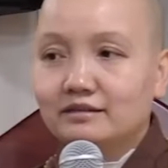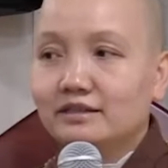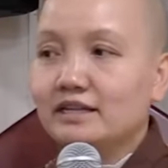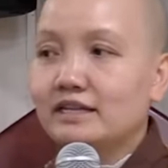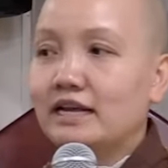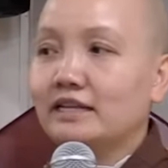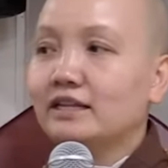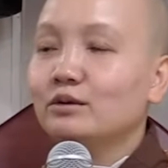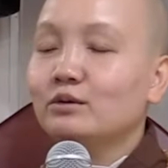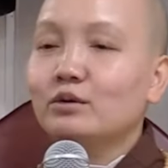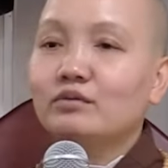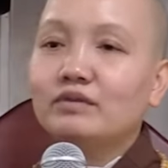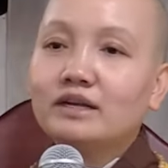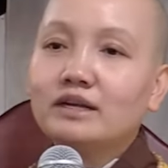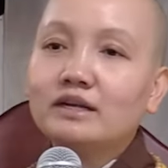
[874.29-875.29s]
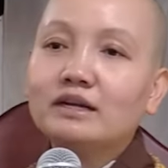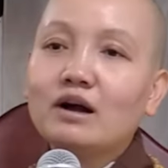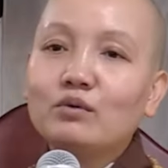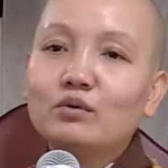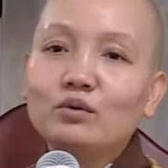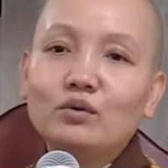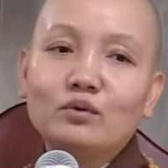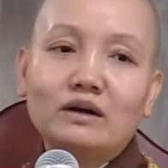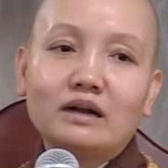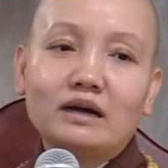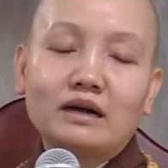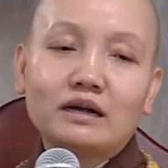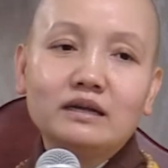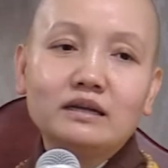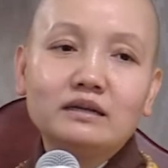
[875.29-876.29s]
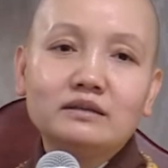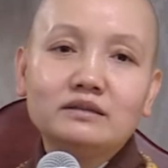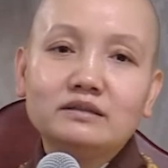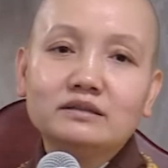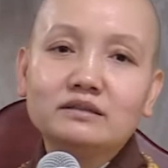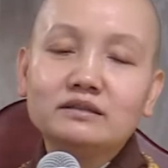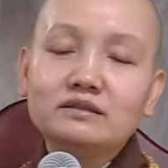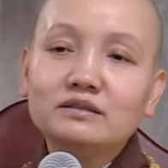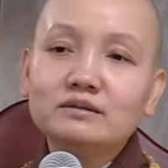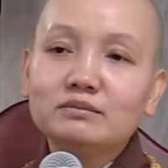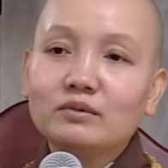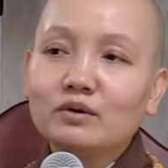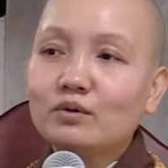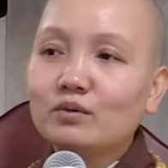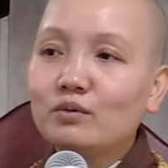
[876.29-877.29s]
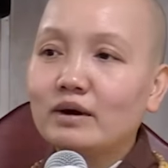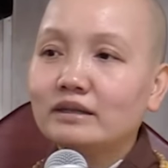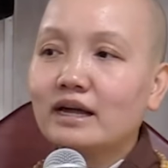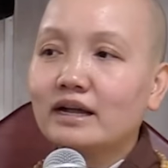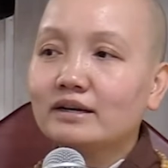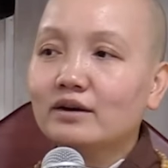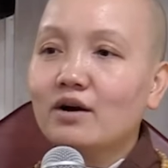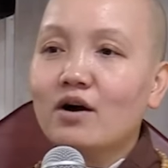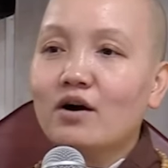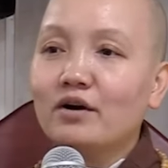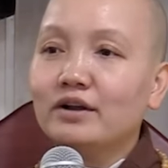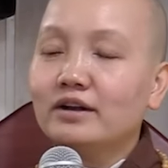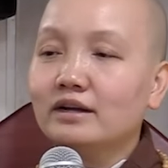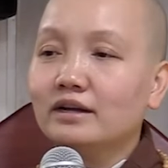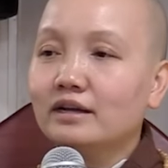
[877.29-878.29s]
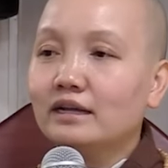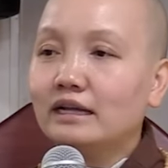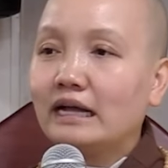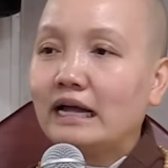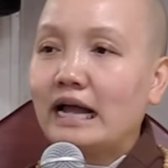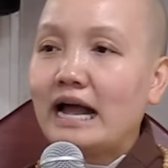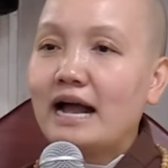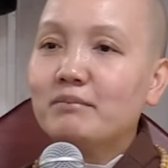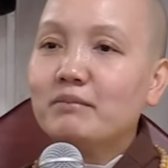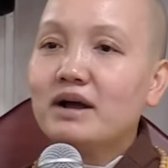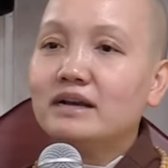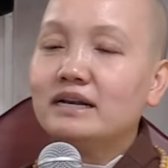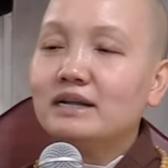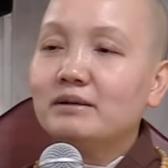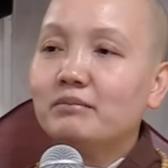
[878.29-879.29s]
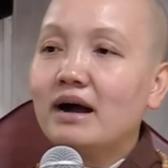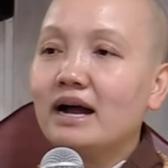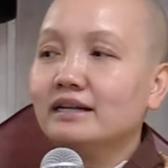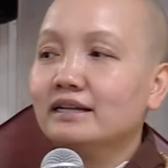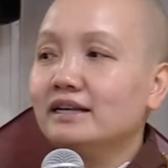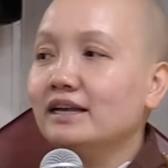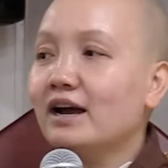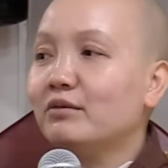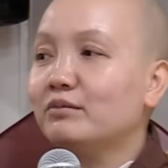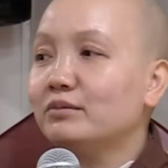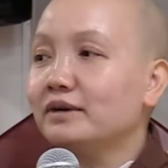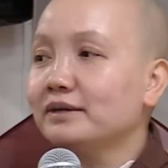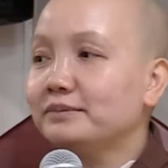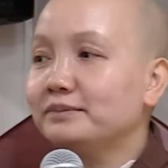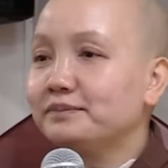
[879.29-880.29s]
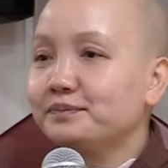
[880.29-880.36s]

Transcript: Để giải thích quý vị cái câu luôn là cái trừ trước mà cô Quảng Thanh có hỏi đó, án mani bát di hồng á,